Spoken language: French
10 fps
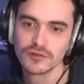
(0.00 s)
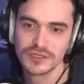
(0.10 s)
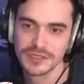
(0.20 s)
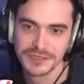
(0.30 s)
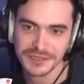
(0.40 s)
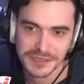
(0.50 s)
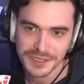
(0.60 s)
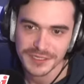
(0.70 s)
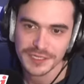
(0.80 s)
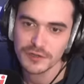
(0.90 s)
sur
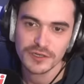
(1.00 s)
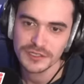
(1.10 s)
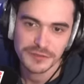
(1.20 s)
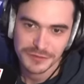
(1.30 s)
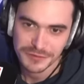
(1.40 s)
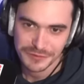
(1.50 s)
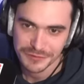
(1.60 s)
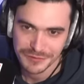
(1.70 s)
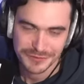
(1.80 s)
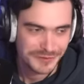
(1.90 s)
des catégories euh,
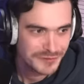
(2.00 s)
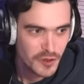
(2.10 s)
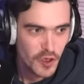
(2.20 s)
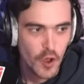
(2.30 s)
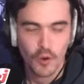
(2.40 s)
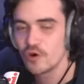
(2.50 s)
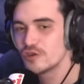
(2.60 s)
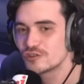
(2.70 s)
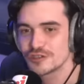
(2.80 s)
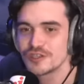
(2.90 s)
Ah sur des générations
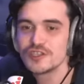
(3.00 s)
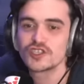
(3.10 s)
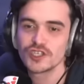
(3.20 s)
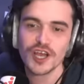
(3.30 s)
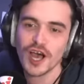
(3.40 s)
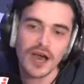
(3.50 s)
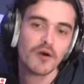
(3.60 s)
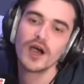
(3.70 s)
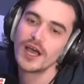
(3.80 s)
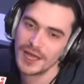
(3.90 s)
oui, ah, sur, des, mamans
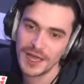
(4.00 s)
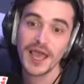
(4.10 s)
sur ah plusieurs